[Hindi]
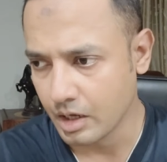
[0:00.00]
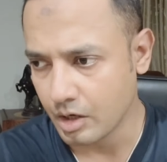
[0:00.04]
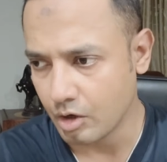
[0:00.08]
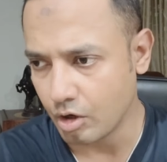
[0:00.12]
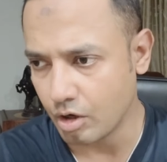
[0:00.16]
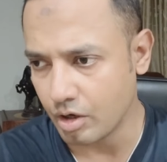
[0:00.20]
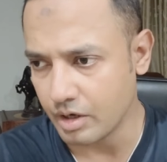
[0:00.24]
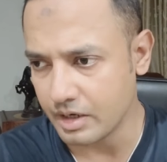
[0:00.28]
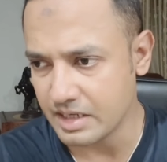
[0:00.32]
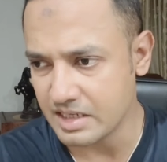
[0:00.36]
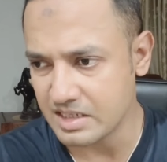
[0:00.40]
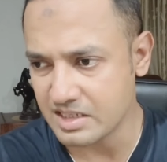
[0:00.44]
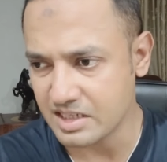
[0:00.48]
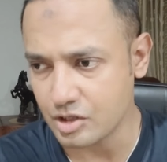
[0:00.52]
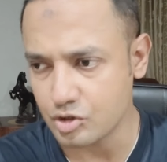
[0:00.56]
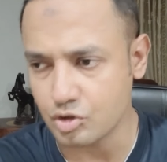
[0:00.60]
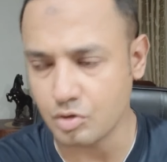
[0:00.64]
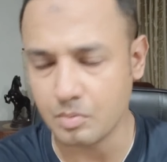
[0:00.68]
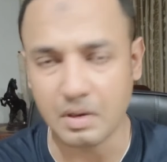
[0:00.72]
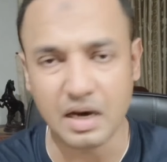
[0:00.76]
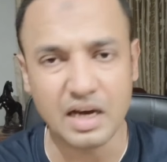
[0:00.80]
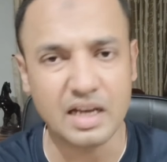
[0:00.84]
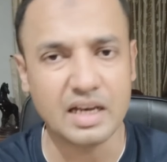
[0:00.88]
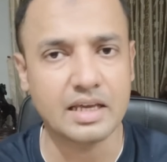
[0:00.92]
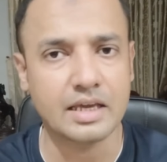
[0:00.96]
और इसका जो
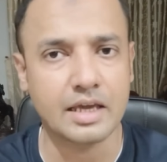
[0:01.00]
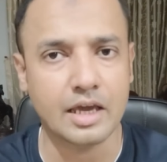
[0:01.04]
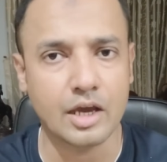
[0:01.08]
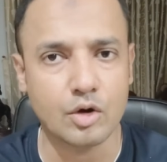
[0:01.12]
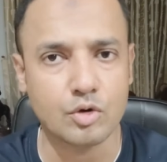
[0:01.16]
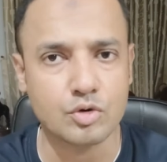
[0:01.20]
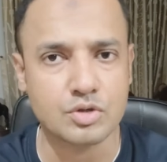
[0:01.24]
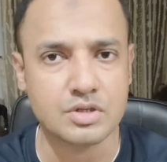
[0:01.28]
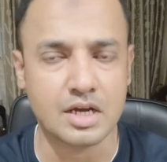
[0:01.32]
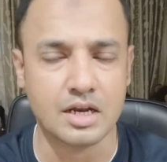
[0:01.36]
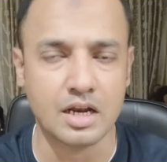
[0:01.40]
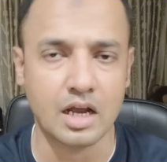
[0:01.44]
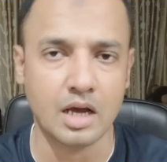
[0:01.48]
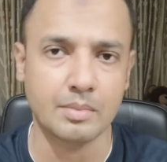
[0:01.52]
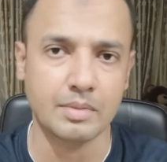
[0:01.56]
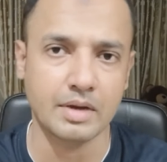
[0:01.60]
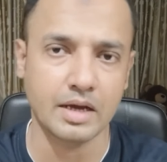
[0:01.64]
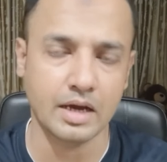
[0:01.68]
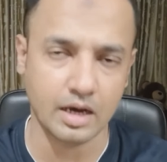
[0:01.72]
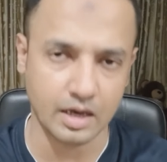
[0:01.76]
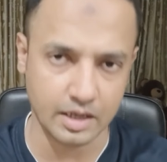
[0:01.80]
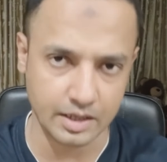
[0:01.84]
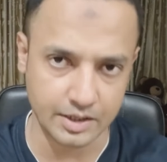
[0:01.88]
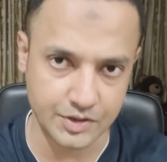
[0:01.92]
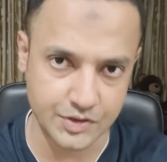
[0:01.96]
मालिक है उसका नाम है
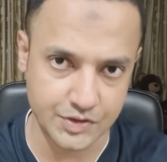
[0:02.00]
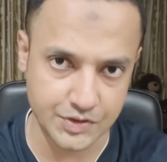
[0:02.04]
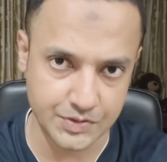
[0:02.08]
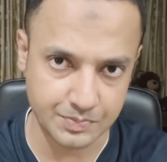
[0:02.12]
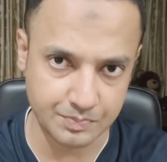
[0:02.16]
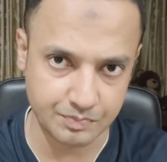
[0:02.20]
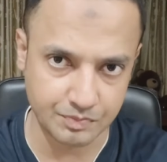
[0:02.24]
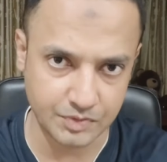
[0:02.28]
हारिस